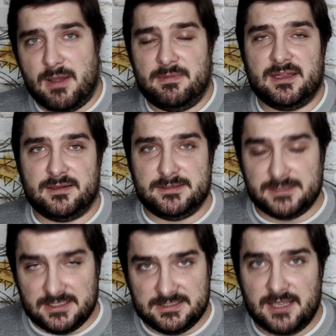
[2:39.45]
победа
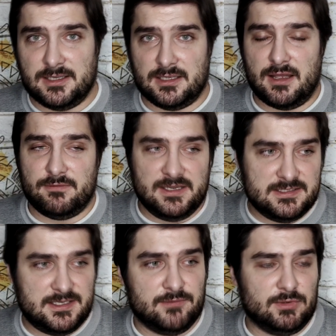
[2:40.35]
Краснодара на
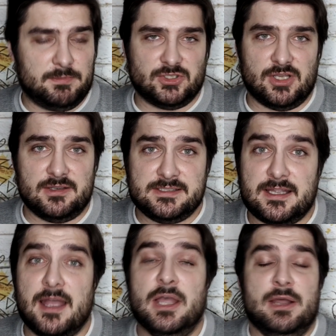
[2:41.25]
выезде, и вот,
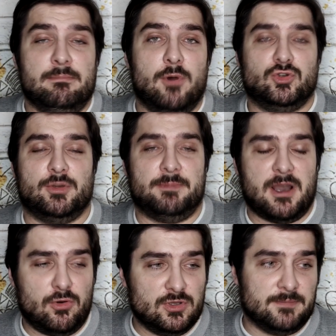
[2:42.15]
пожалуйста, мы уже
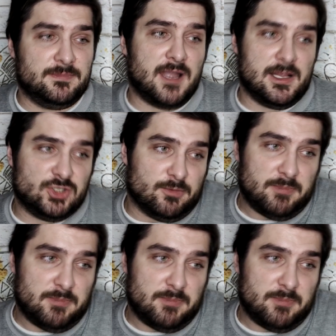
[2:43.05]
проходим дальше.